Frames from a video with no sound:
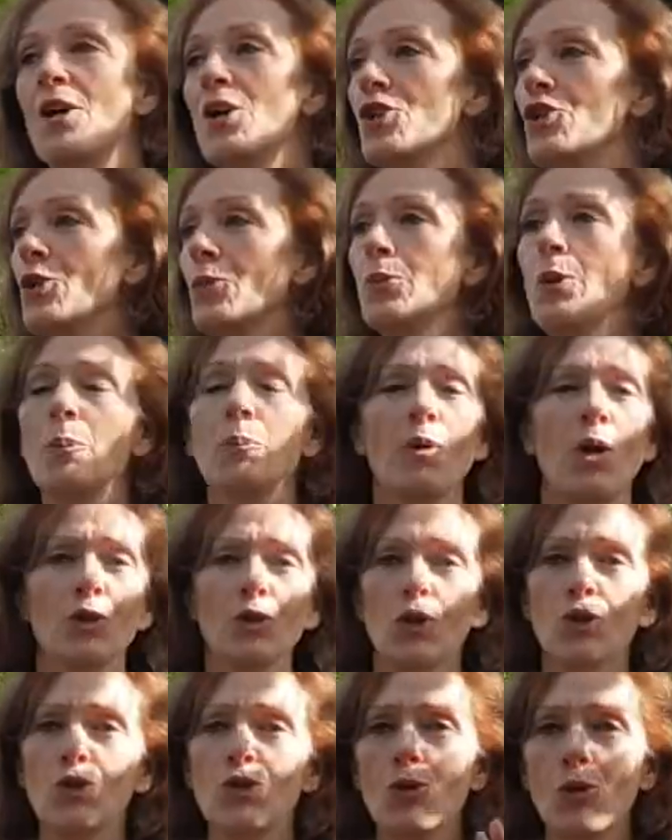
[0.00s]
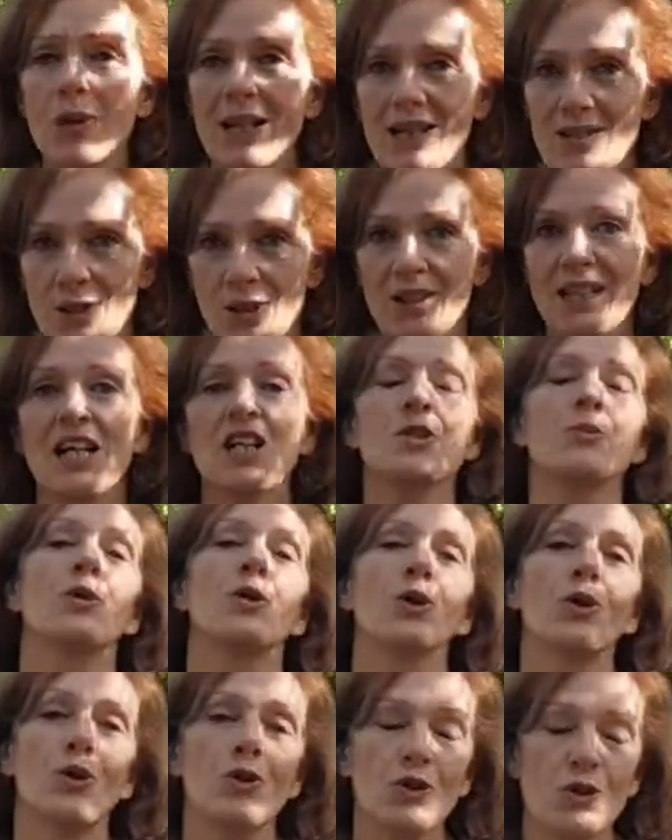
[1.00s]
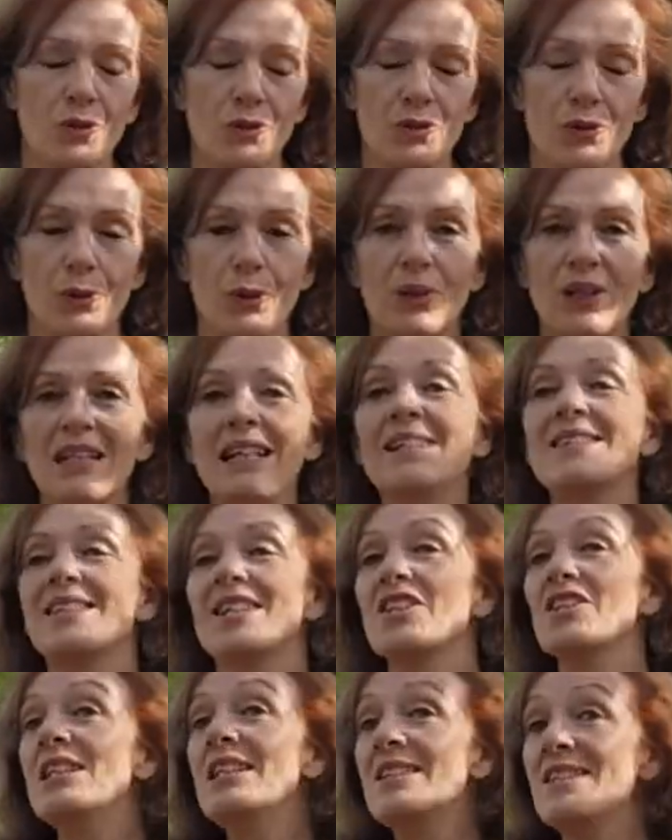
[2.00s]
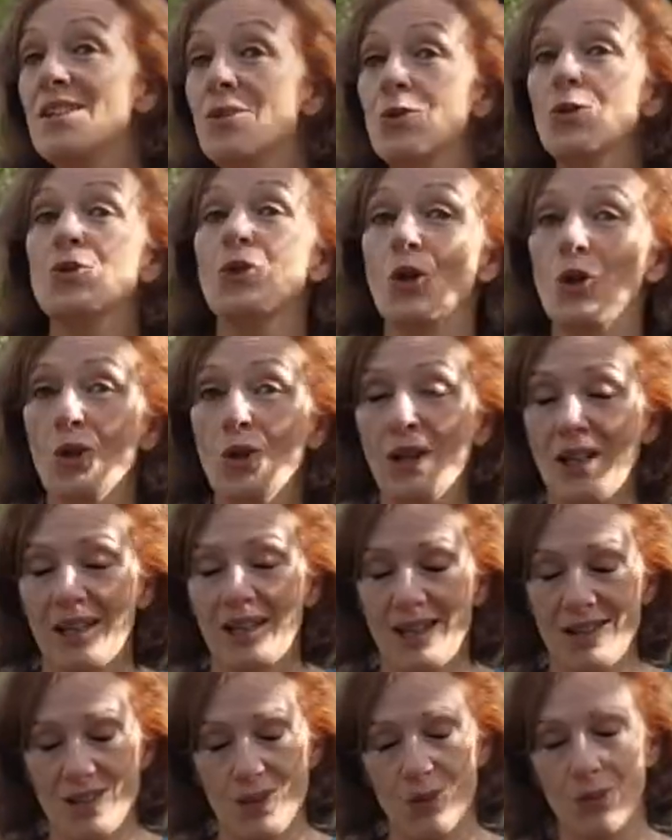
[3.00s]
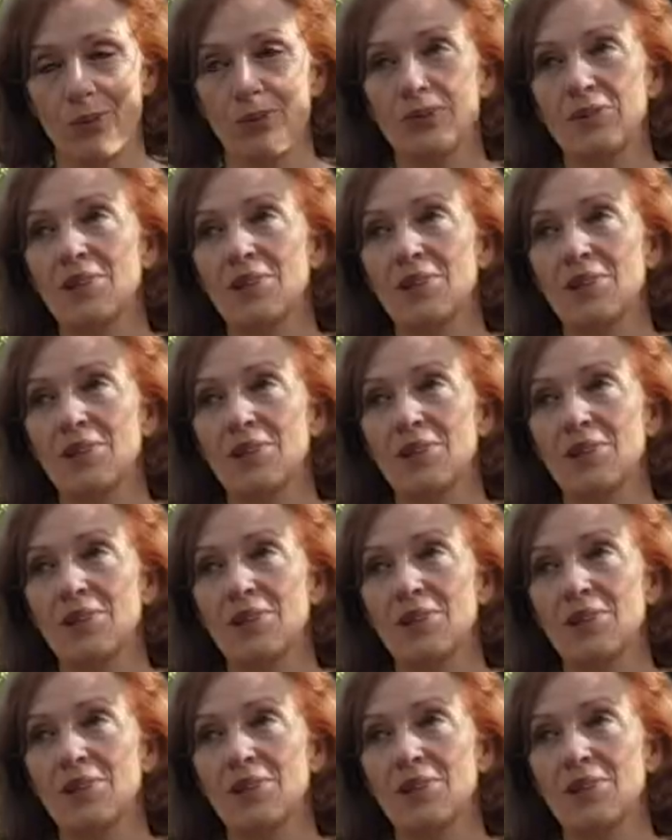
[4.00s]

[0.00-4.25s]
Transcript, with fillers: Je peux prendre tous les engagements que je veux. Il s'agit ici d'une co-création.